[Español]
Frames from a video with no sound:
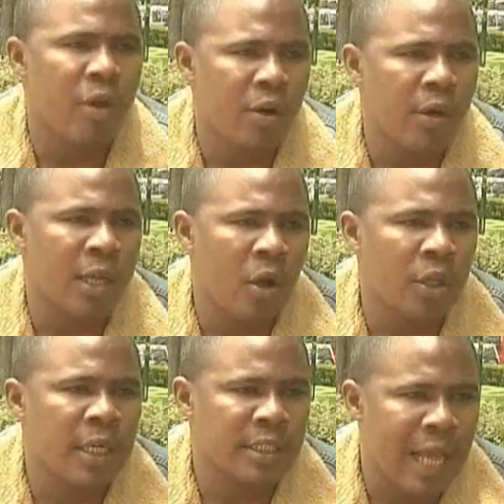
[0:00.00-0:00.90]
sí, yo al
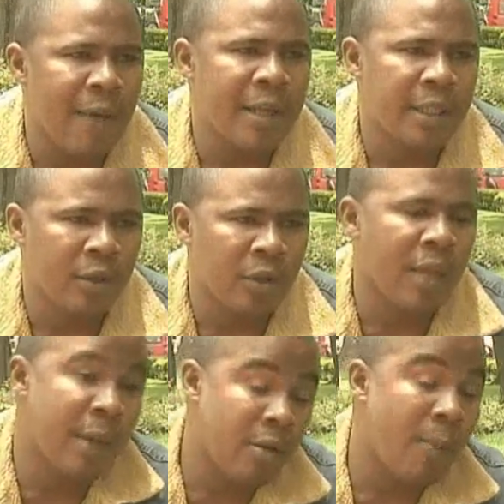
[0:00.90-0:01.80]
gobernador que estaba
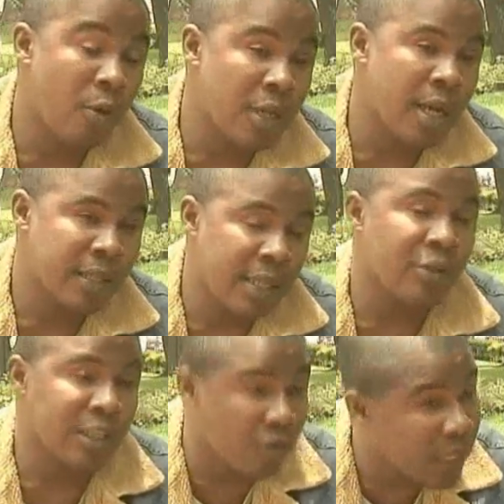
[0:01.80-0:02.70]
anterior también lo apoyé, él
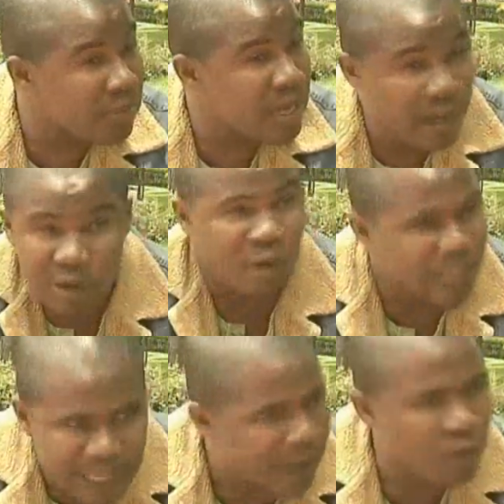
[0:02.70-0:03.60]
tiene unas cosas mías,
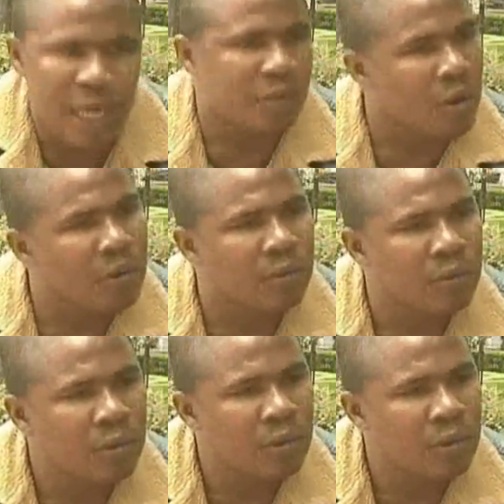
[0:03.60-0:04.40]
no sé qué cosas son,